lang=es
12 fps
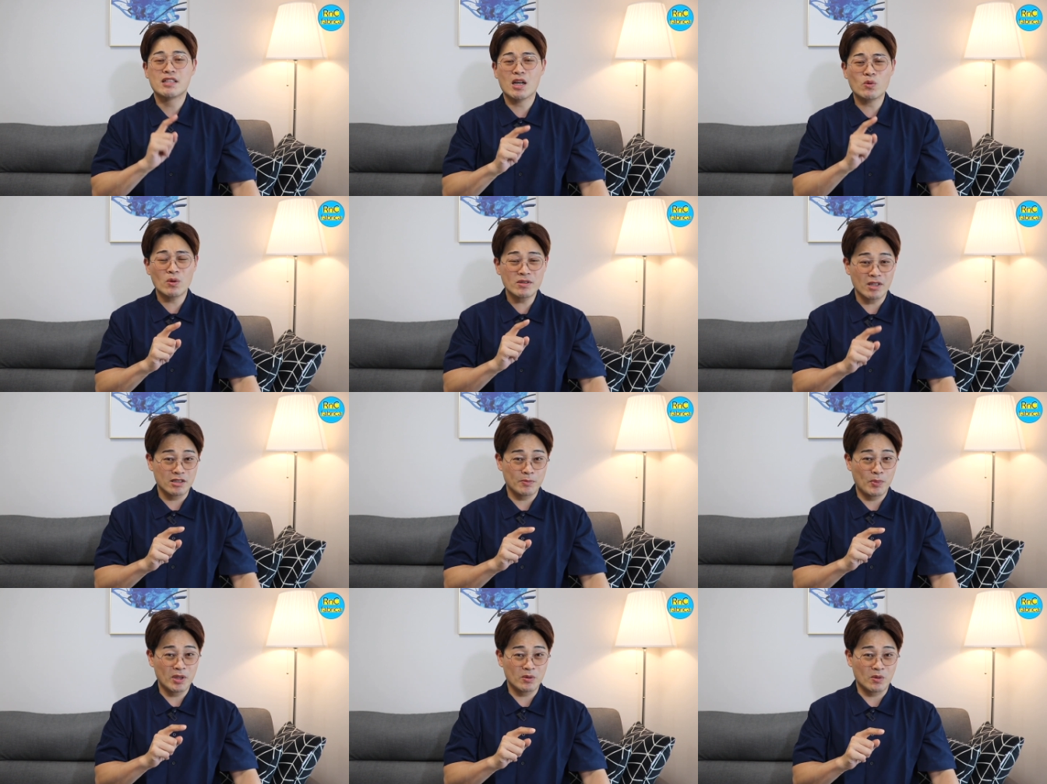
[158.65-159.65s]
Según los
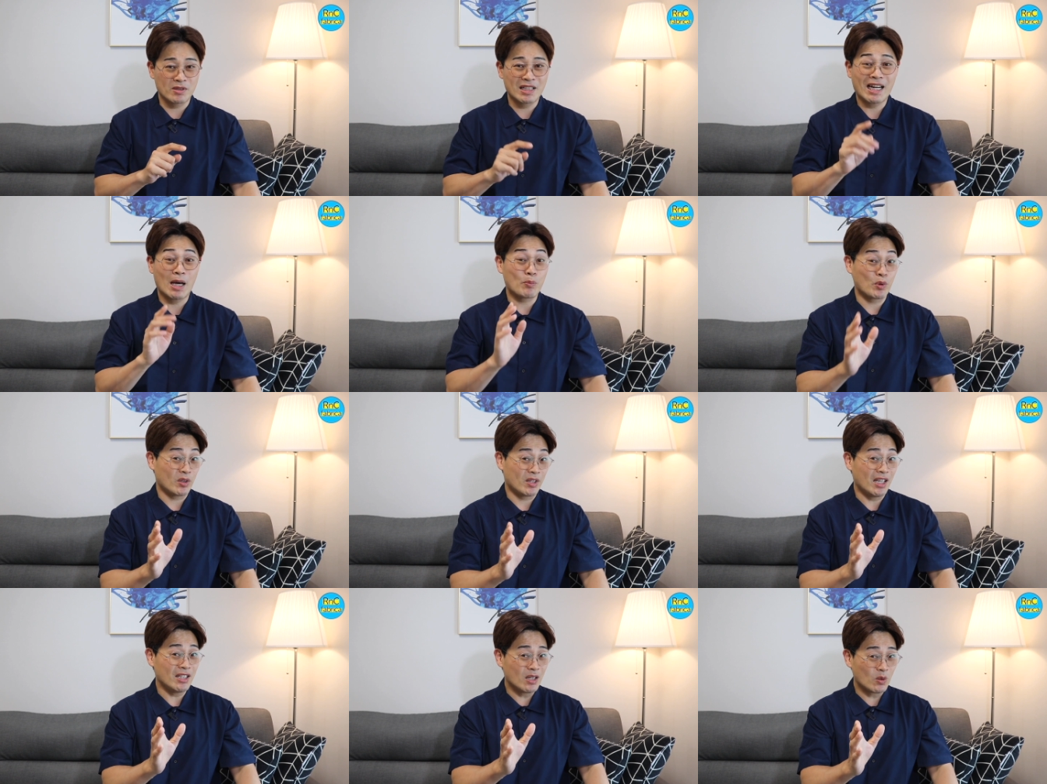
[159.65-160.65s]
expertos, la
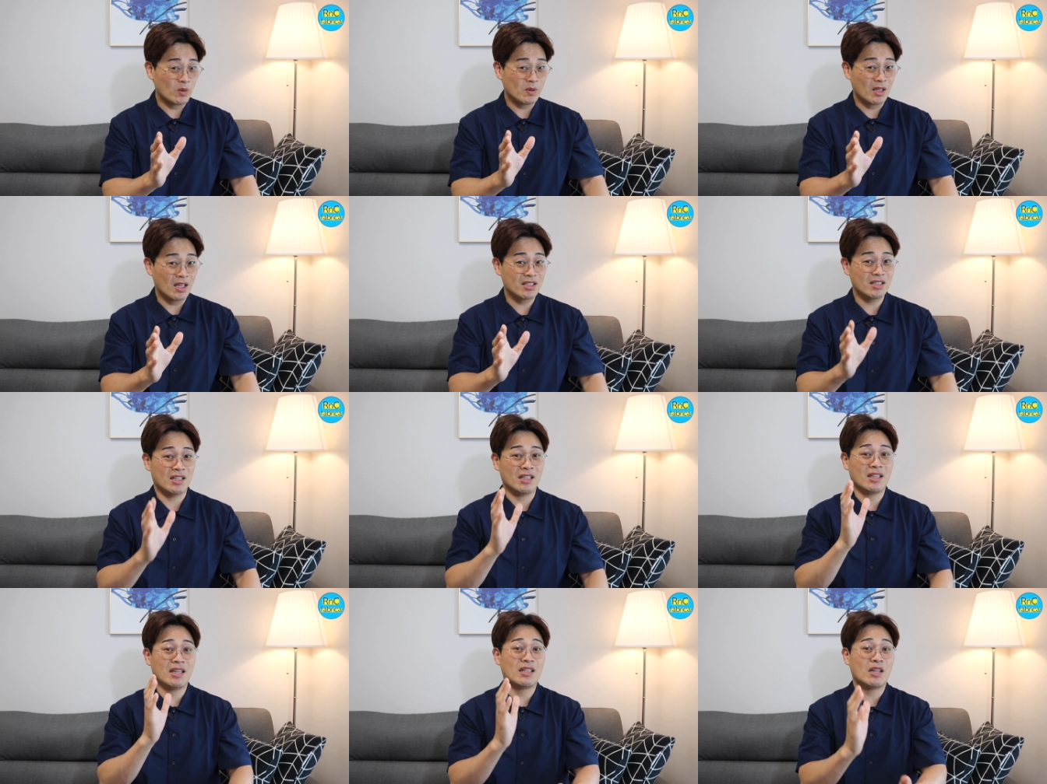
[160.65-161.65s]
proteína
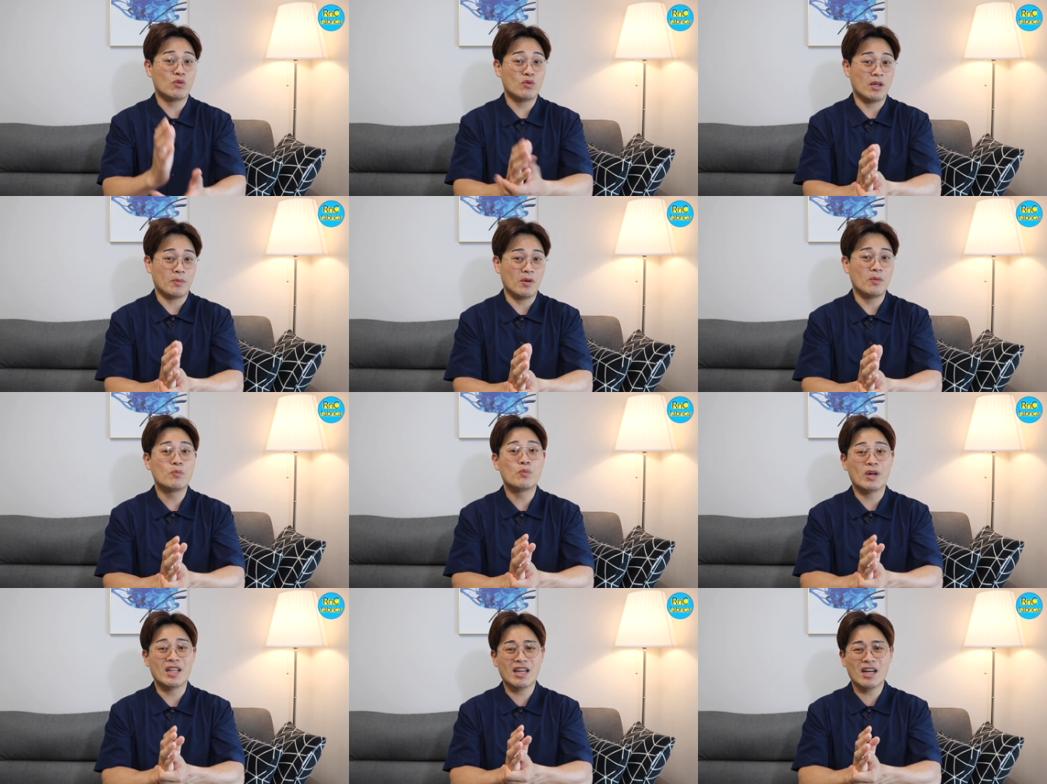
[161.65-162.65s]
contenida en el huevo
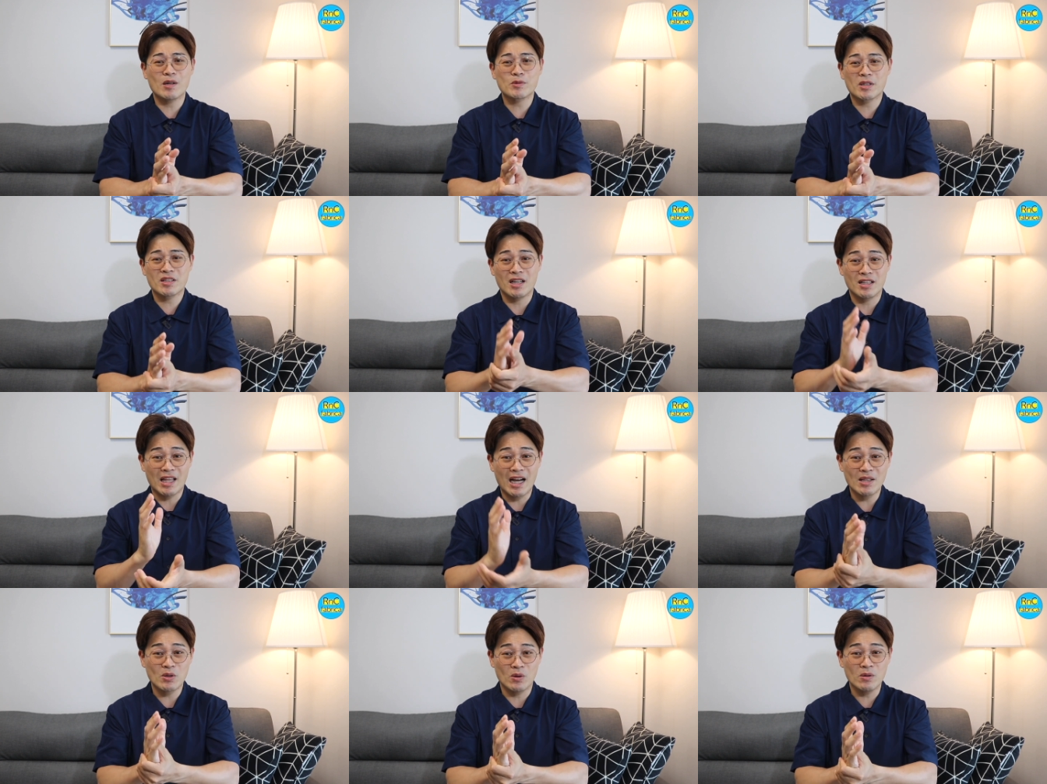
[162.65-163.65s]
puede causar el
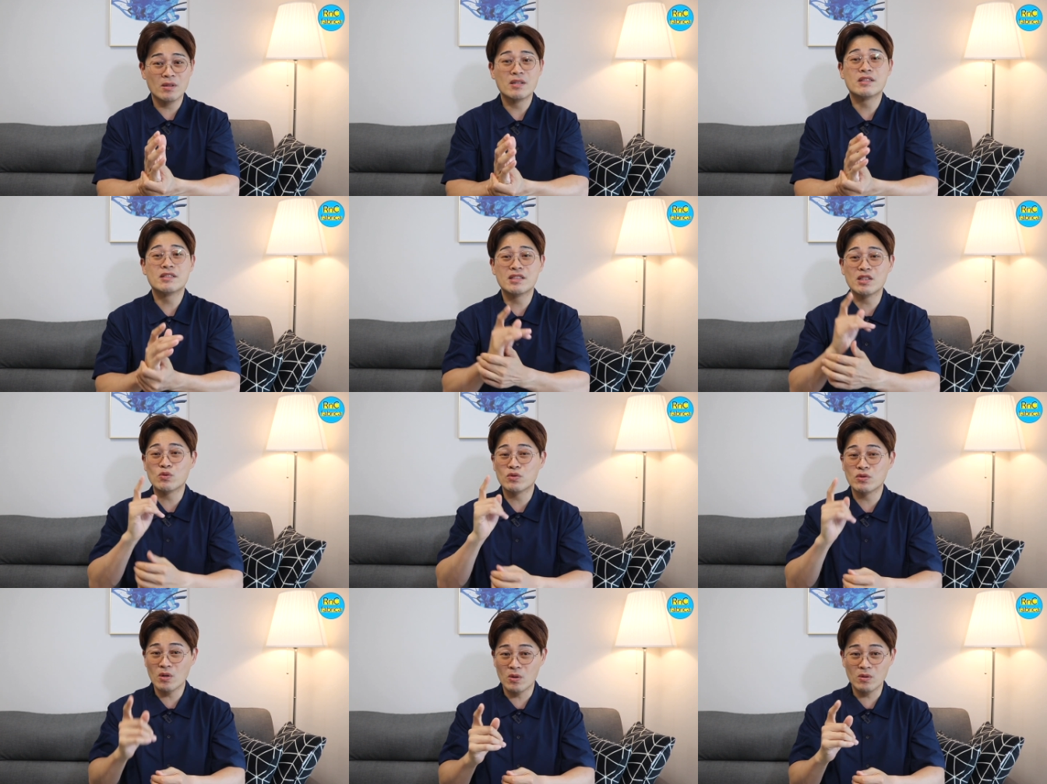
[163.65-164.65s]
daño si
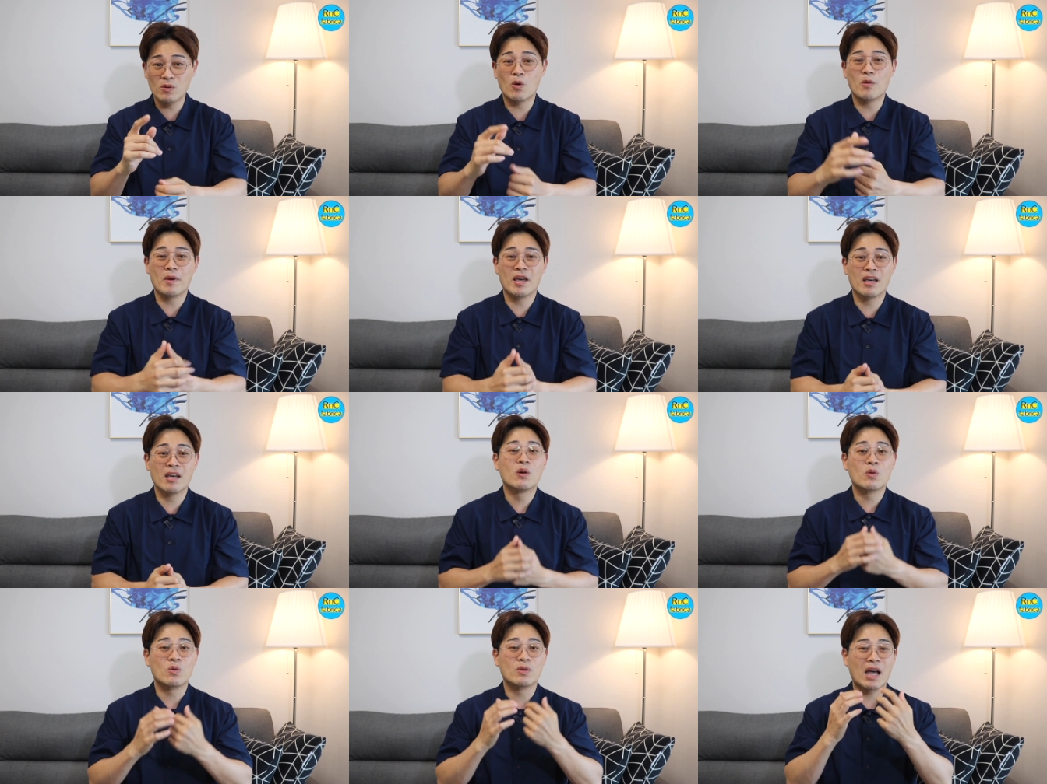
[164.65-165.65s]
uno come
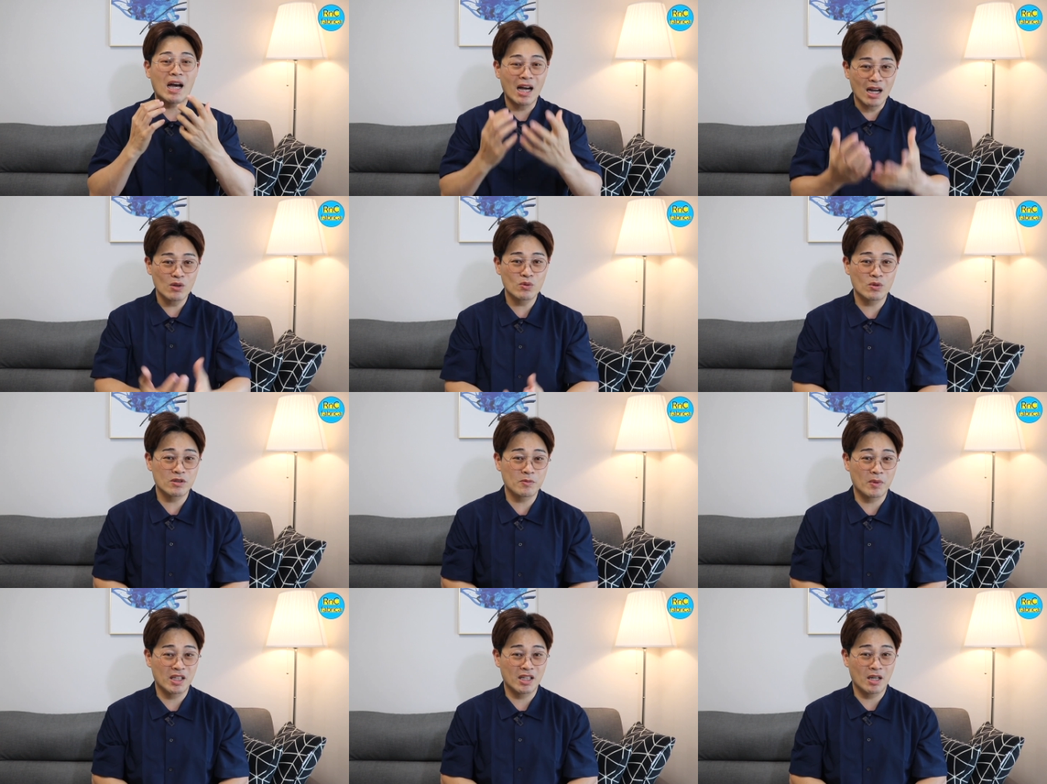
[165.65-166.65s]
con algunos
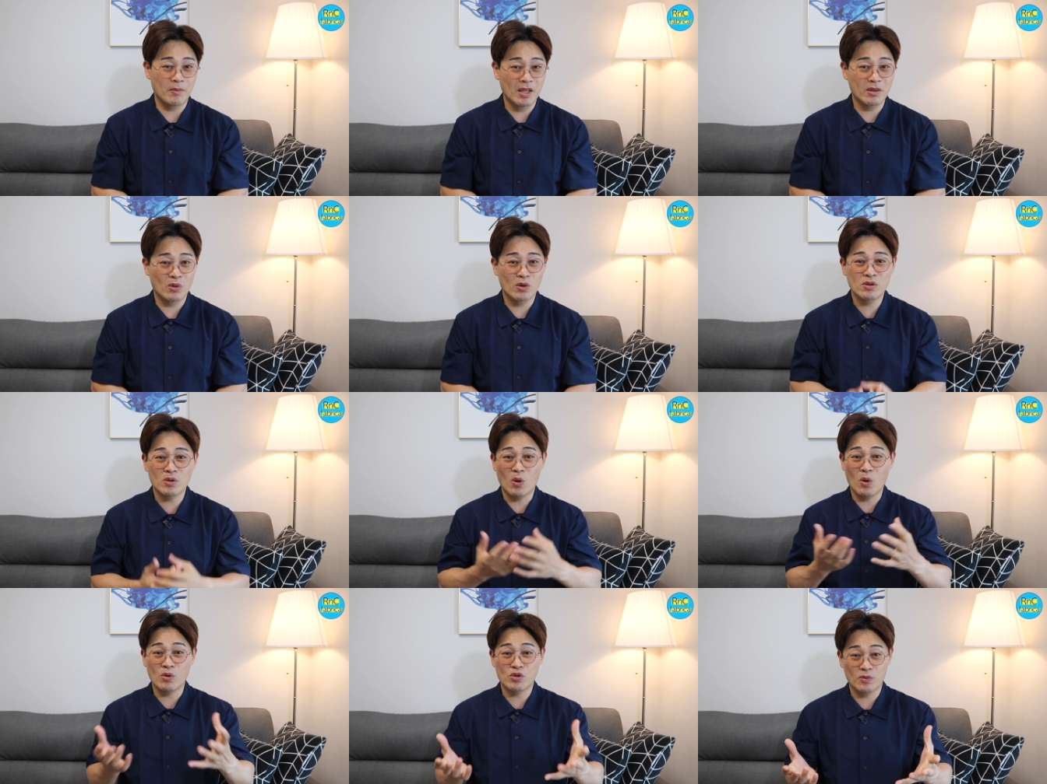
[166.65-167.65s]
medicamentos
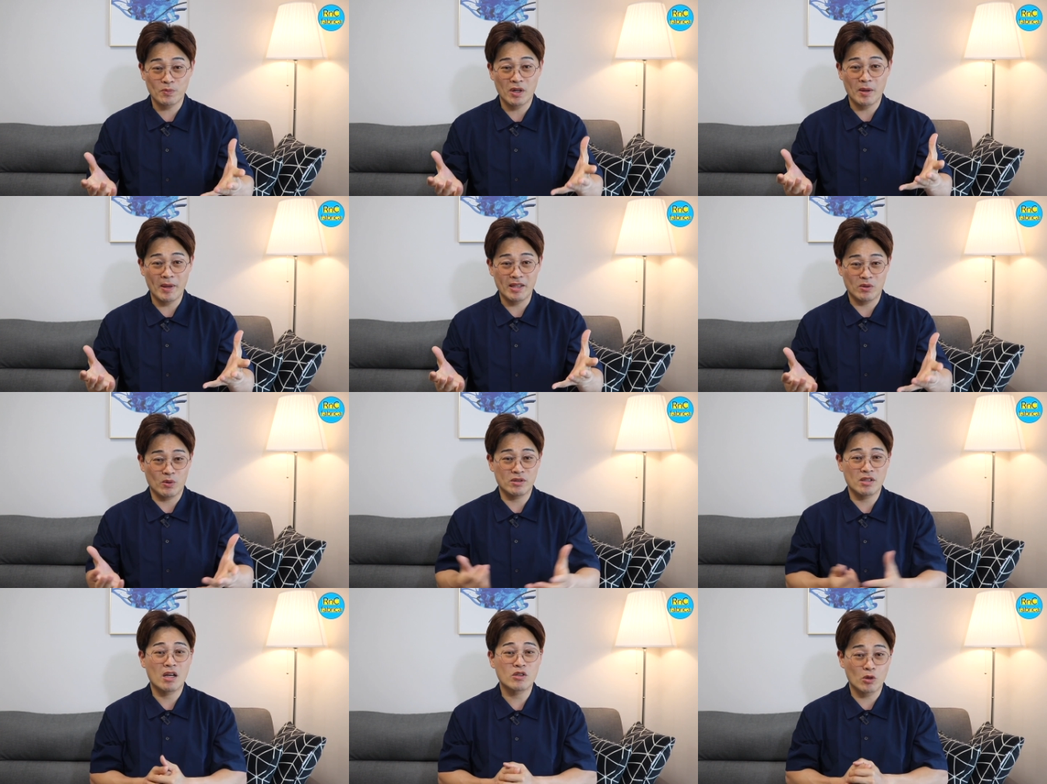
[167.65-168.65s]
o
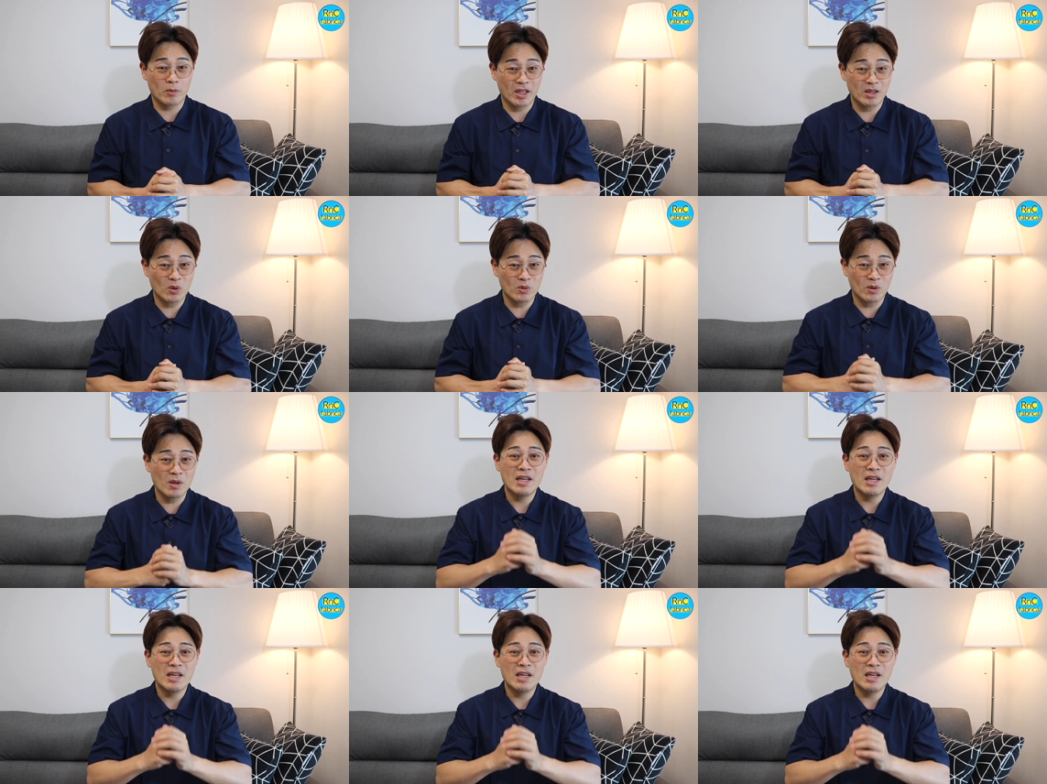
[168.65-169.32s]
suplementos, sobre todo